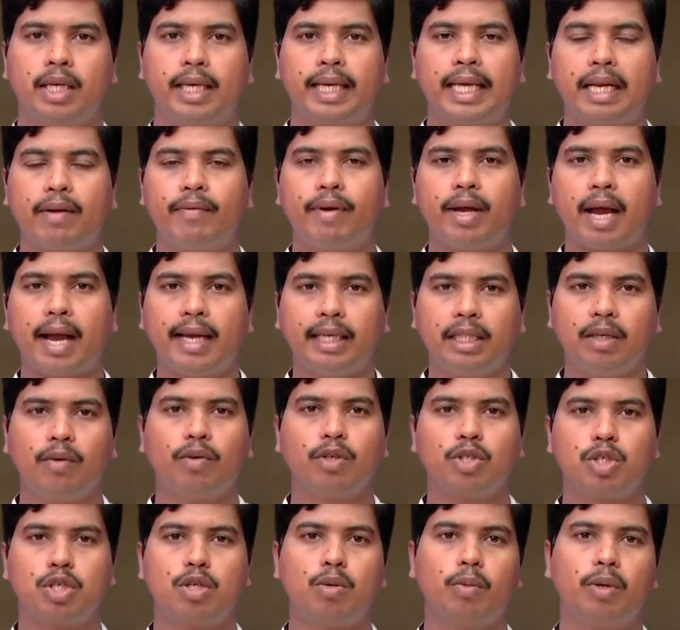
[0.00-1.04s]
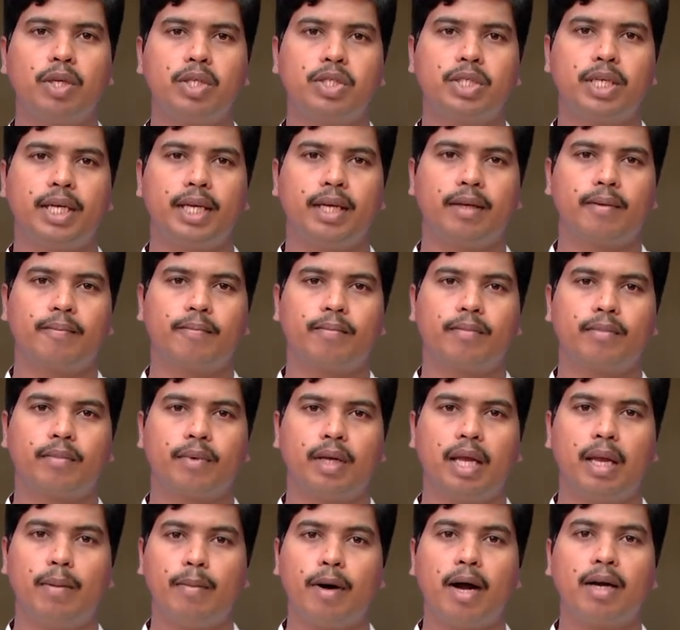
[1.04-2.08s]
ఇరవై ఐదవ వచనం నుంచి
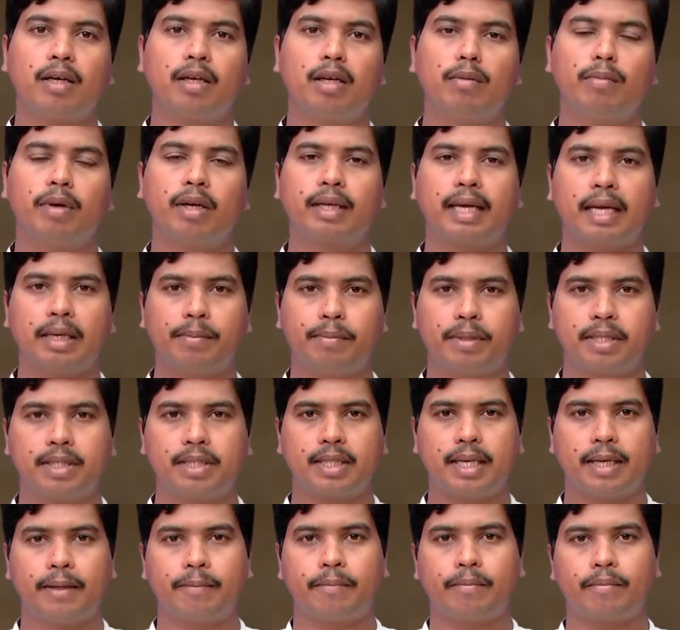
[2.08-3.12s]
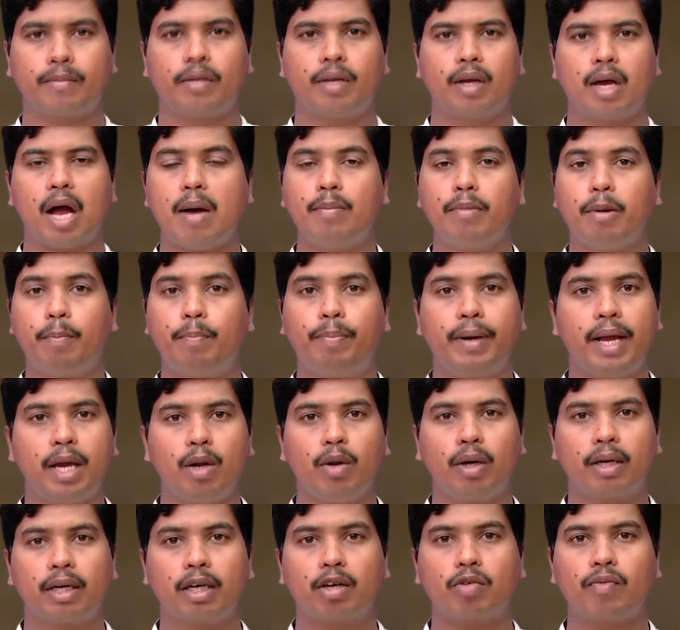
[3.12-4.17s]
ఈ మాటలు మనకు కనిపిస్తాయి ఆమె
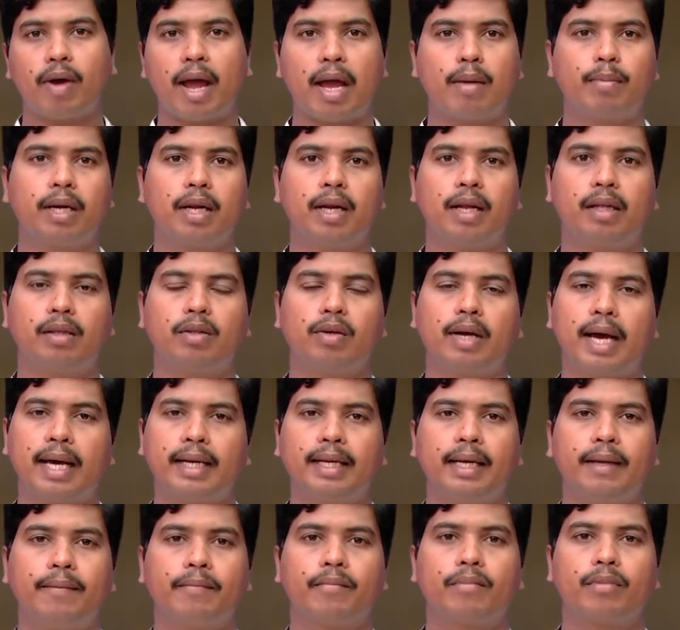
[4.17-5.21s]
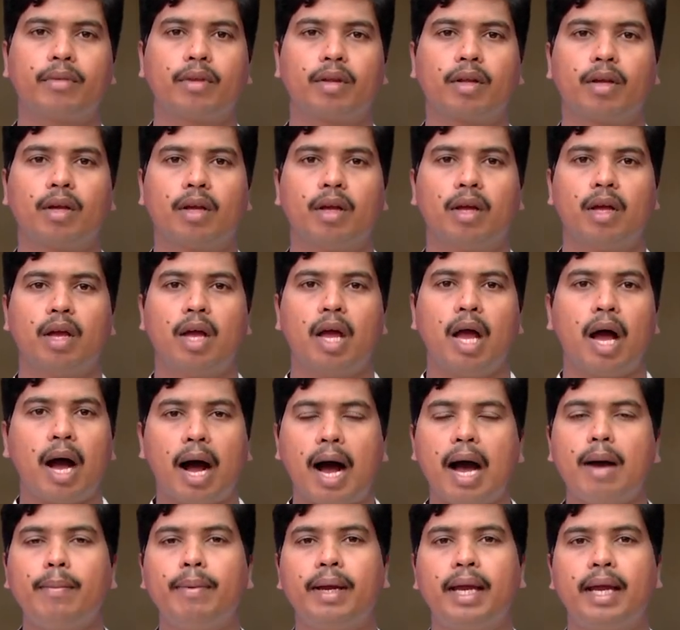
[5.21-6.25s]
పేరు అక్కడ వ్రాయబడలేదు కానీ
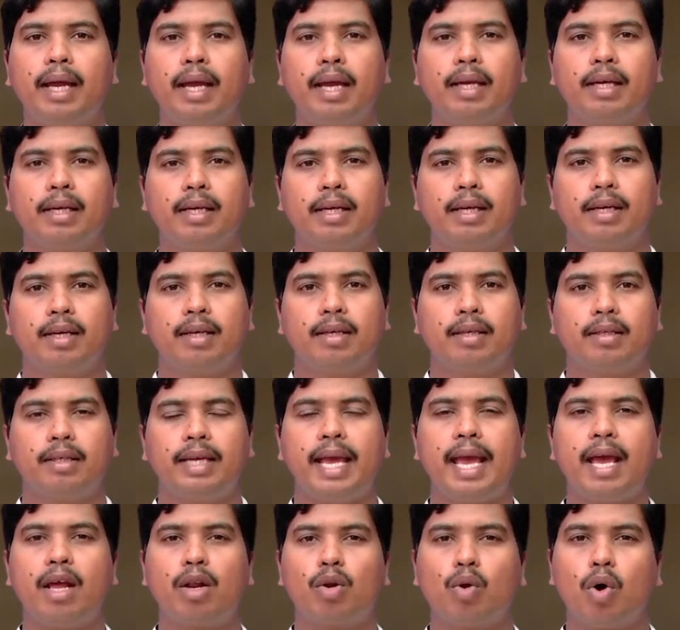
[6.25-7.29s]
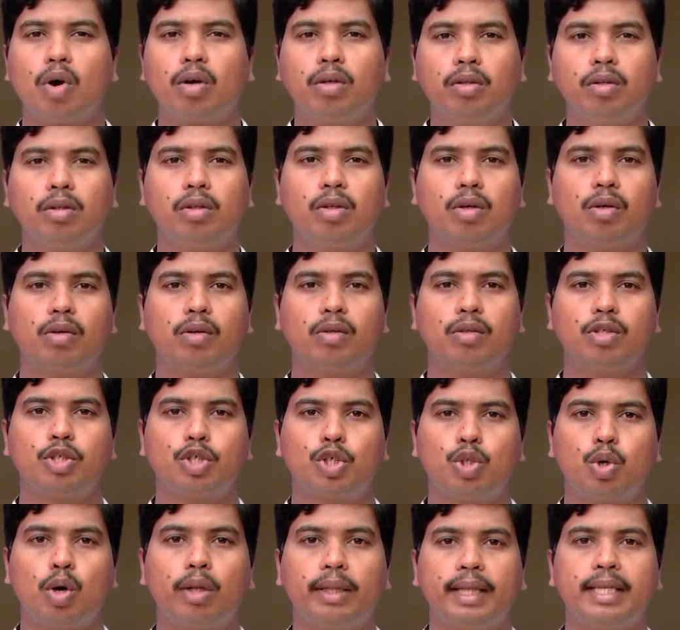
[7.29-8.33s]
ఆమె ఏ రోగంతో
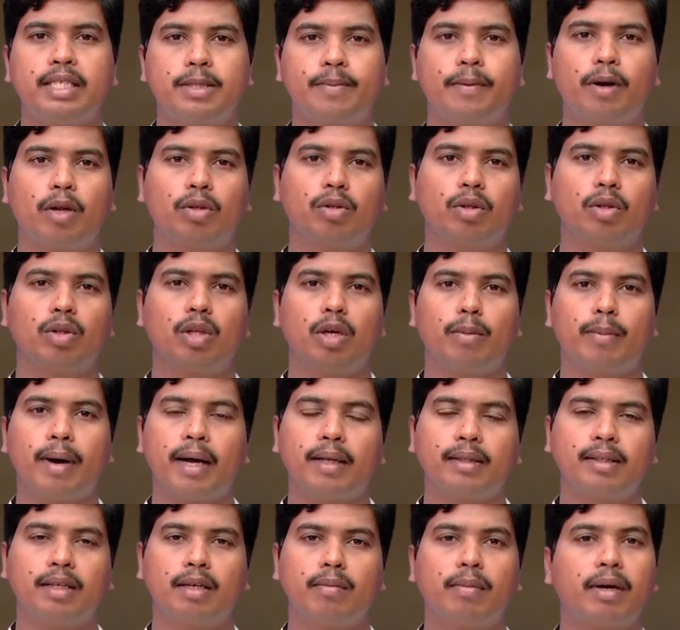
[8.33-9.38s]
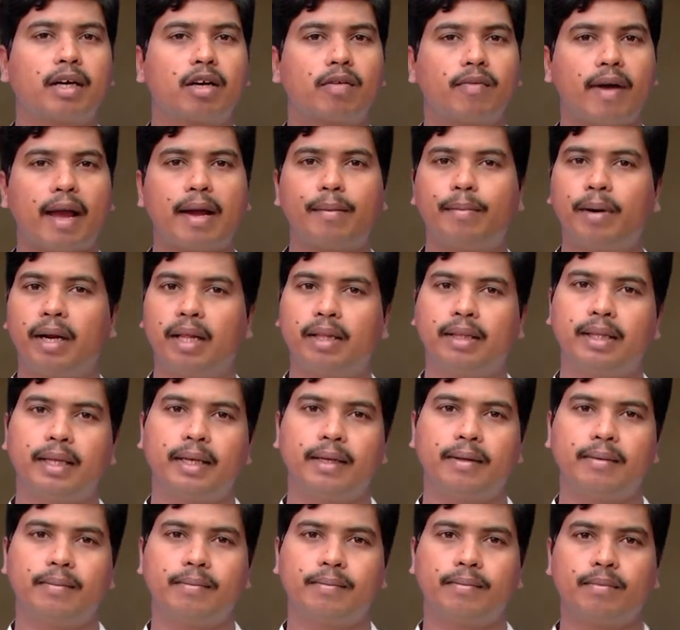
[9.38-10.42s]
శోధించబడుతుందో మాత్రం అక్కడ రాయబడింది
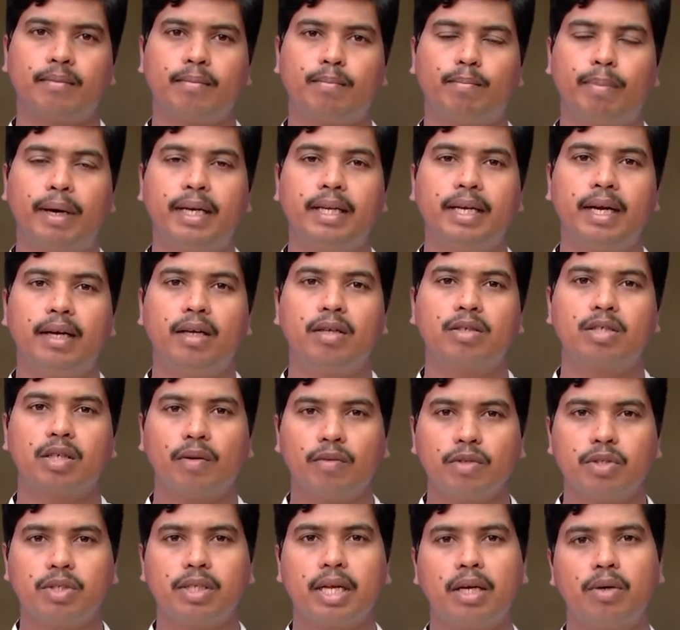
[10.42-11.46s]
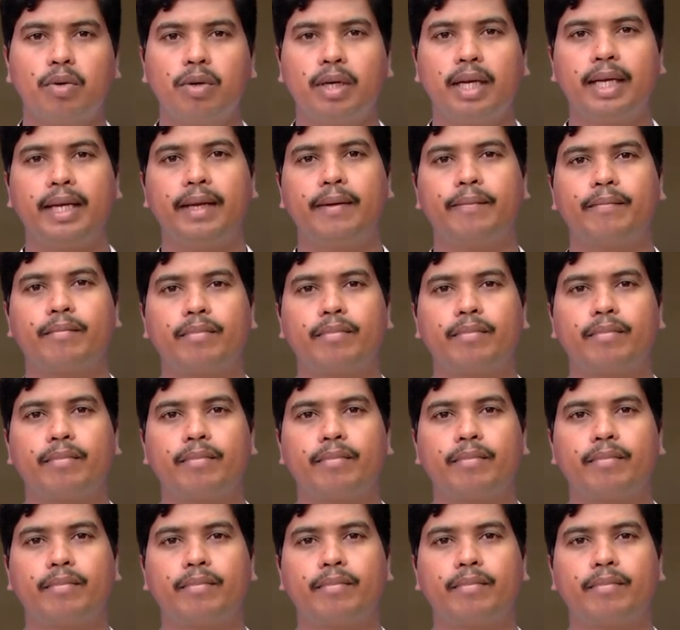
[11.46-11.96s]
పన్నెండు సంవత్సరాల నుండి